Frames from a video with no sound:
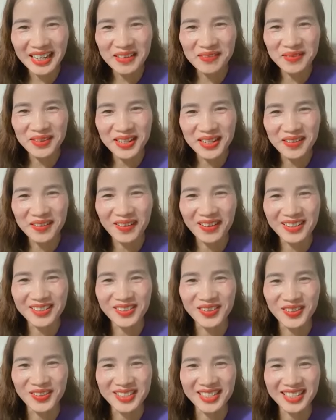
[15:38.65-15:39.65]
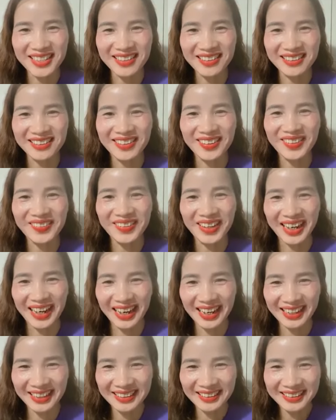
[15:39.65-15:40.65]
thêm nhiều con số chín nữa được không ạ?
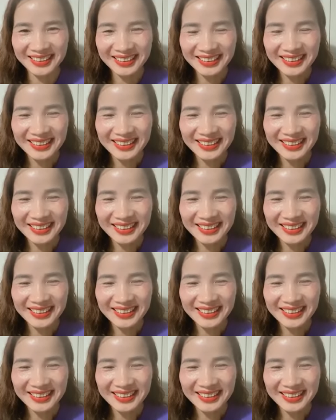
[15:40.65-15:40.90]
À?